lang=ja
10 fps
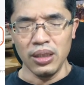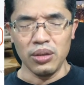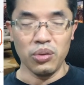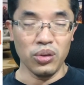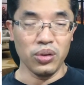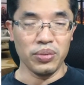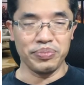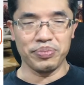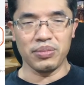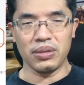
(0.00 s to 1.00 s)
この、
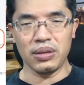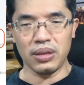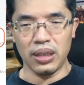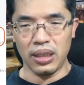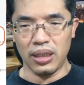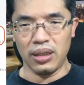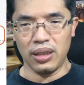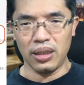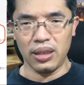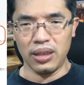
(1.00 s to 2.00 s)

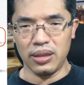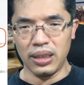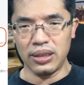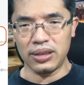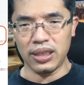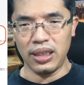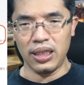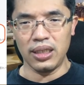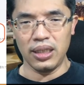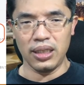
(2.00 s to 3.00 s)
えー、なんですか
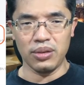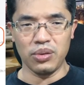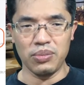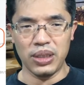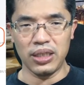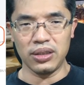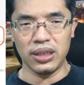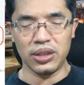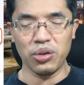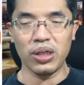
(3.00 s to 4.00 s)
ね、えー、これもね、
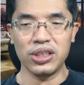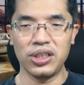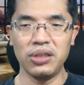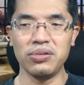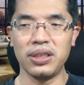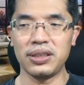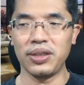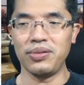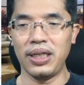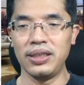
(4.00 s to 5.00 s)
強化してるんですけ
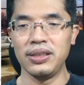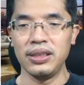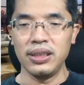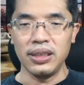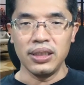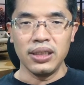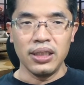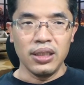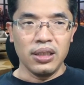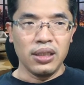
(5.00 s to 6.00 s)
どね。
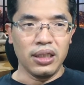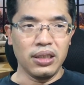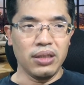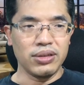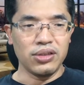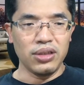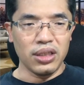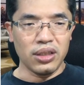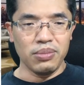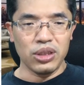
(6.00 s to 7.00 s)
はい、では続いて
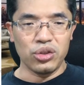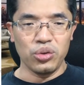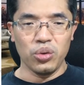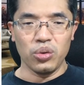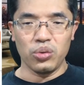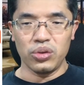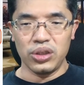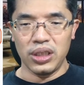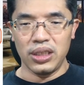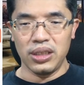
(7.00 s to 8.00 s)
いきましょう。こち
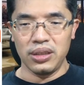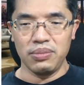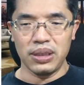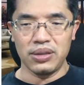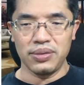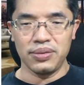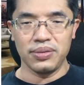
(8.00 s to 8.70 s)
らになります。